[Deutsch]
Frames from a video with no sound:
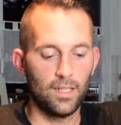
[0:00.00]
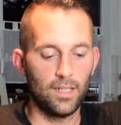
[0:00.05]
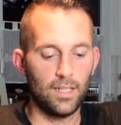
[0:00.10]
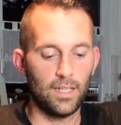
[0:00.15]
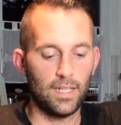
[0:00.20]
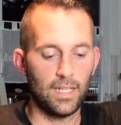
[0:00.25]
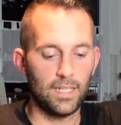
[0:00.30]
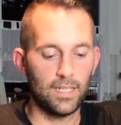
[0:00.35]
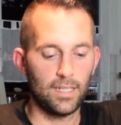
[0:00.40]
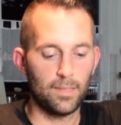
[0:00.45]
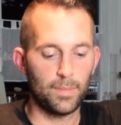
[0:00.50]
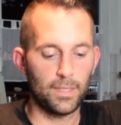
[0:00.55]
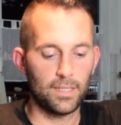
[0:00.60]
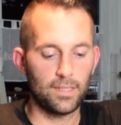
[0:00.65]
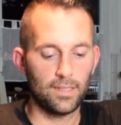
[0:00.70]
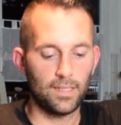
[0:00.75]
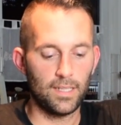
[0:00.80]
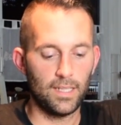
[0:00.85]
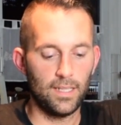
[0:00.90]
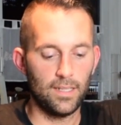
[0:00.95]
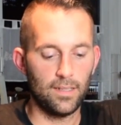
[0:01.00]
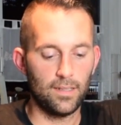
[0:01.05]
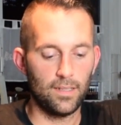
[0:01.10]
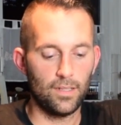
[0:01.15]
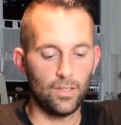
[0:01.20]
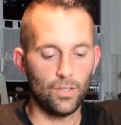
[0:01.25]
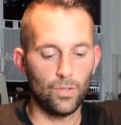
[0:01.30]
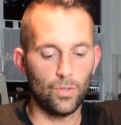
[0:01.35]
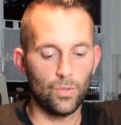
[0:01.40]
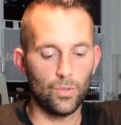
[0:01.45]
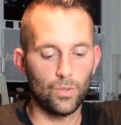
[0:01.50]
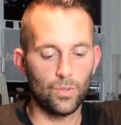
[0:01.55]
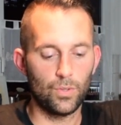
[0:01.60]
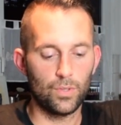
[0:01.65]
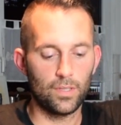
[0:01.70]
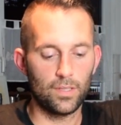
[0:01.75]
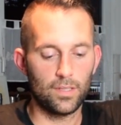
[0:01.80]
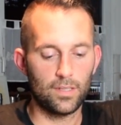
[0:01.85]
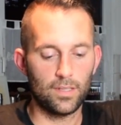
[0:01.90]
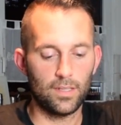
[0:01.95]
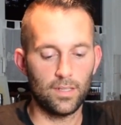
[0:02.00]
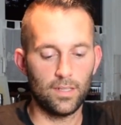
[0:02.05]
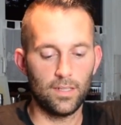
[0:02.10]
an der Batterie und